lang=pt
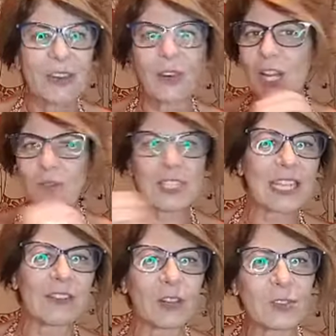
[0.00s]
E eu não
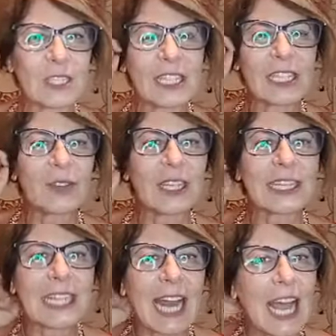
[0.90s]
estava conseguindo
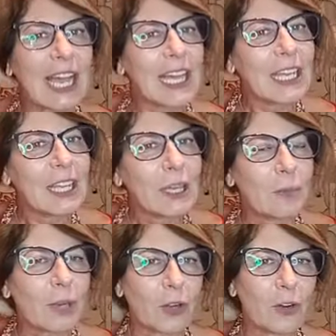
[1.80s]
entrar
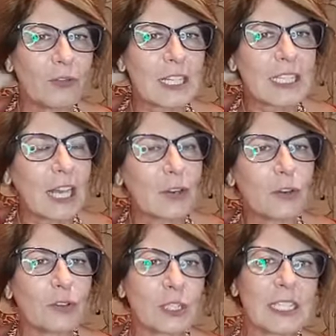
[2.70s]
para conversar
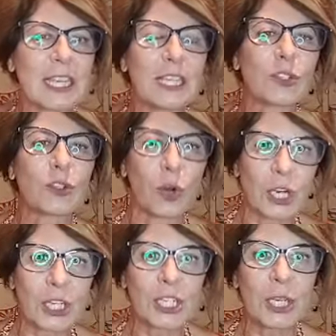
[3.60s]
com vocês
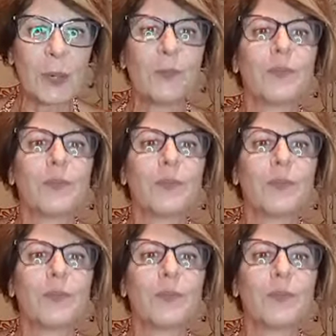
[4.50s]
hoje.